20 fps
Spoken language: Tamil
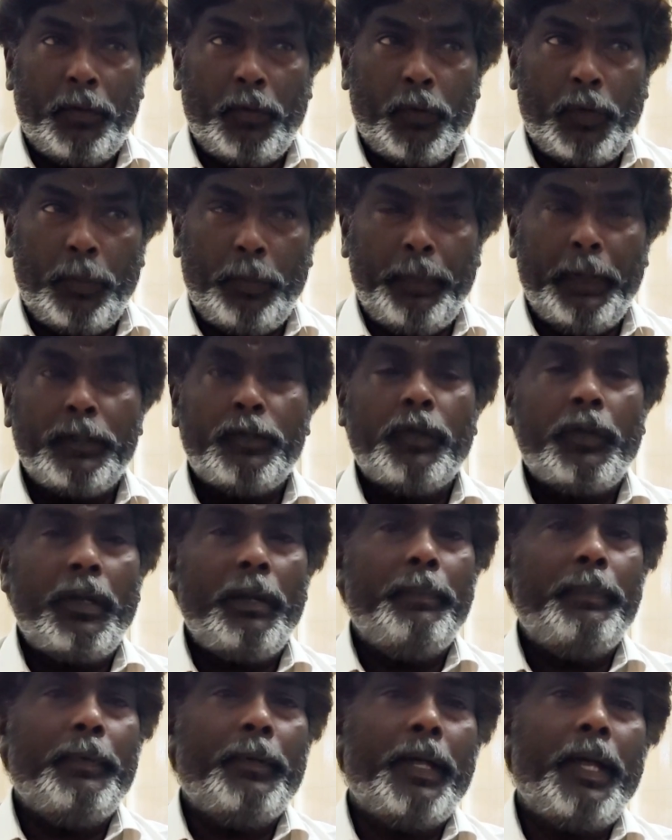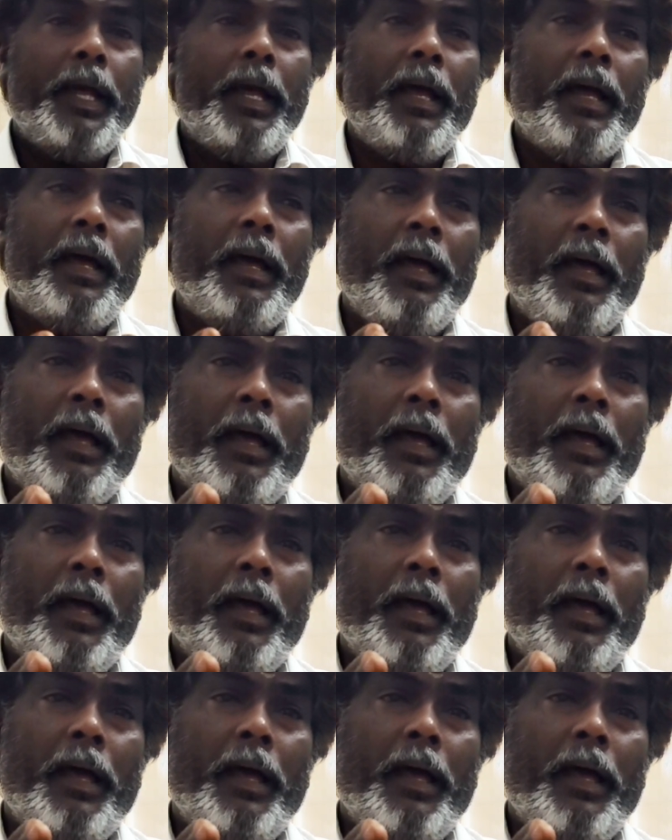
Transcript: குறிப்பாக சொல்லப்போனால்